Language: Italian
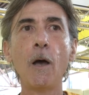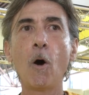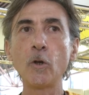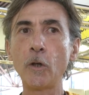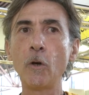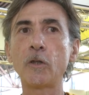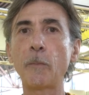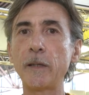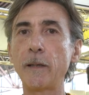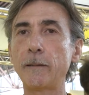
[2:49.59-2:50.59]
Oggi noi ci
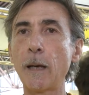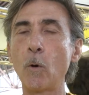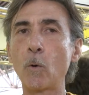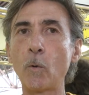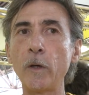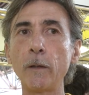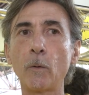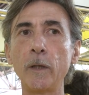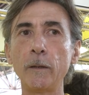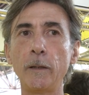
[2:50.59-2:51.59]
presentiamo qui
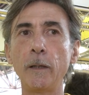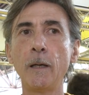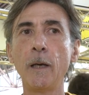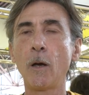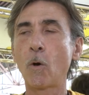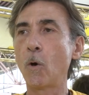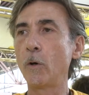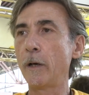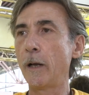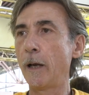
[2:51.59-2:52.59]
quindi
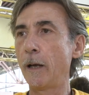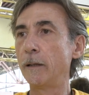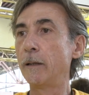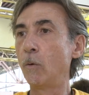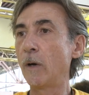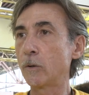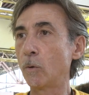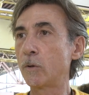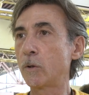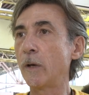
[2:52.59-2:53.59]
con eh, una
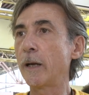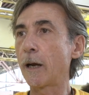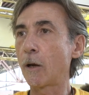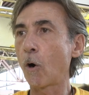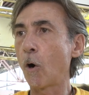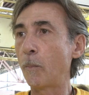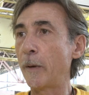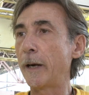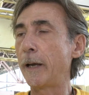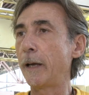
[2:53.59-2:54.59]
soluzione che
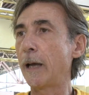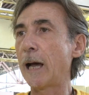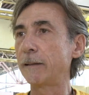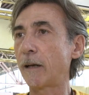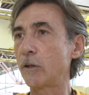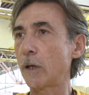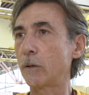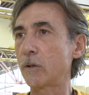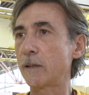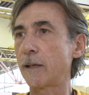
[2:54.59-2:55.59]
copre a
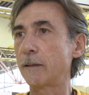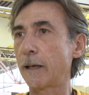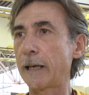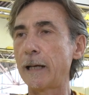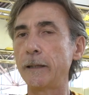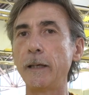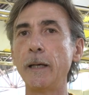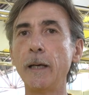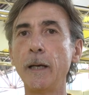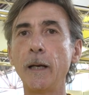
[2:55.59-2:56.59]
360 gradi
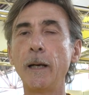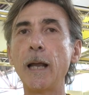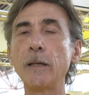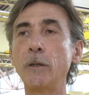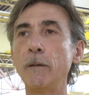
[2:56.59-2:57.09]
la